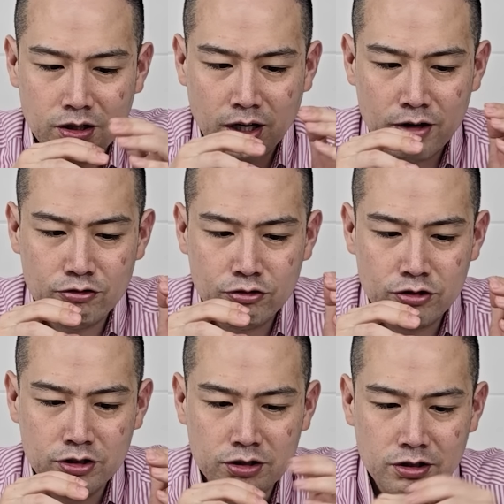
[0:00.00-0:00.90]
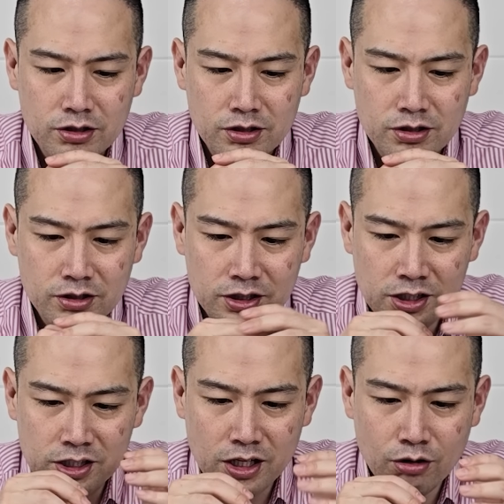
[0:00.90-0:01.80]
한국은
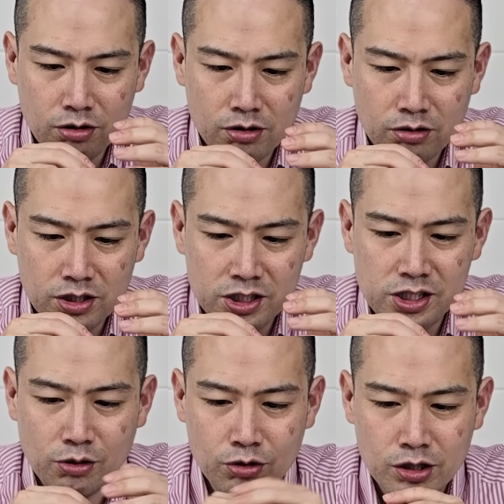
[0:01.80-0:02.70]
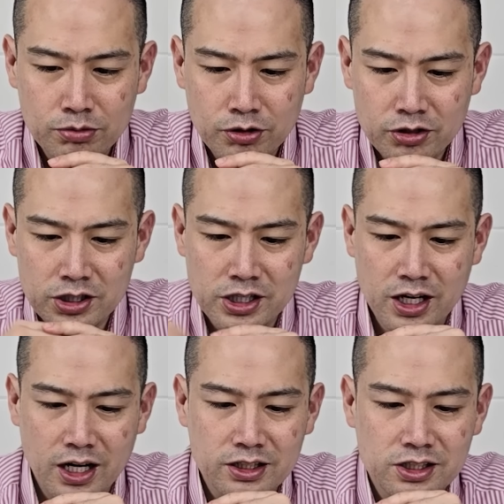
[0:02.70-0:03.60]
이제 이제 올리브영 이제
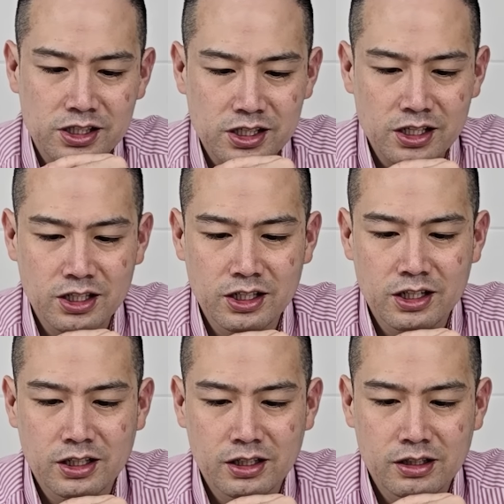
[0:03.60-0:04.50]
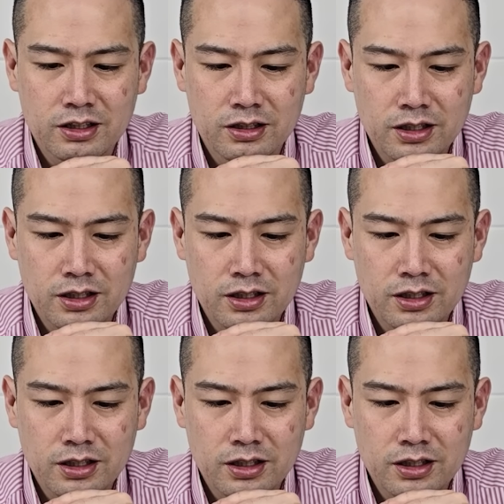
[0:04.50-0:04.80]
까는 시작이니까